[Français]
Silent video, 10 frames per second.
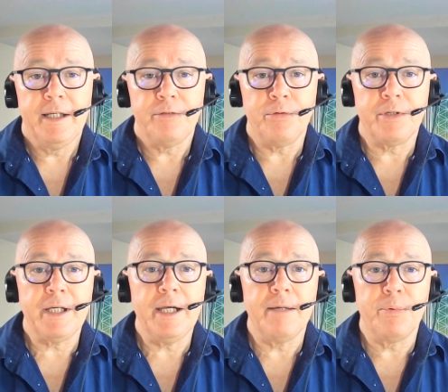de
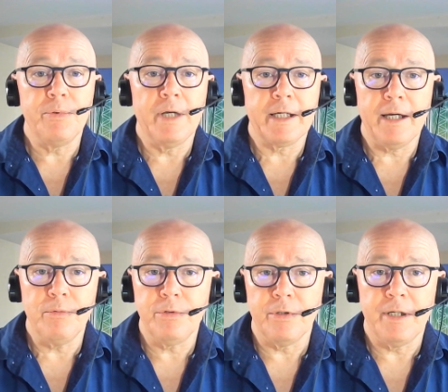créer un peu un
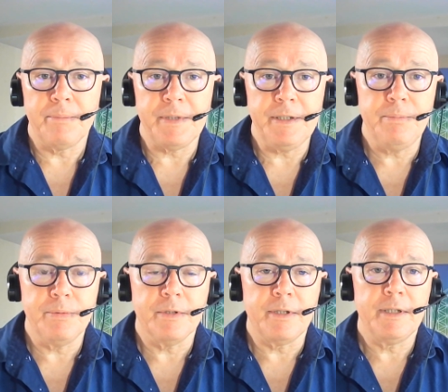chaos dans un pays
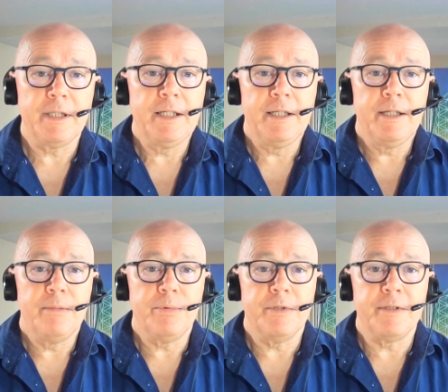pour,
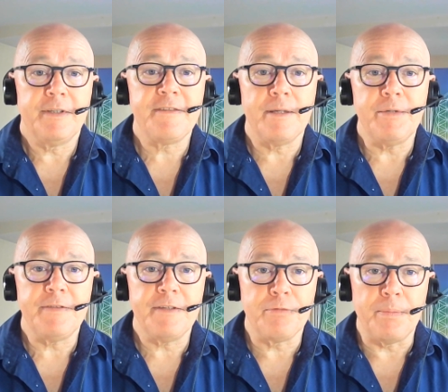pour
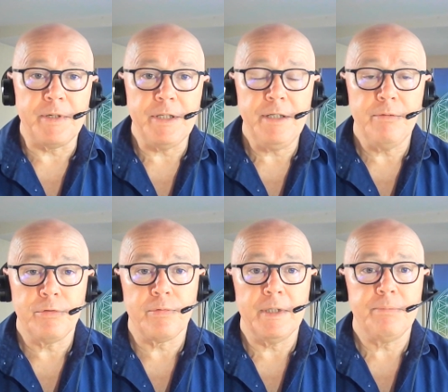déstabiliser ce pays, ou
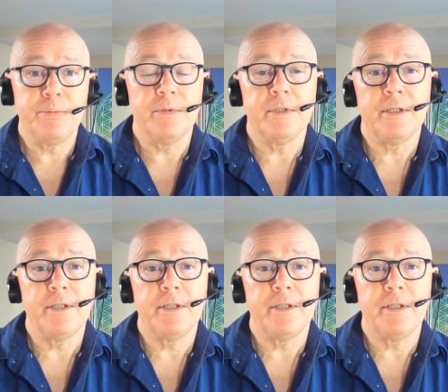soit pour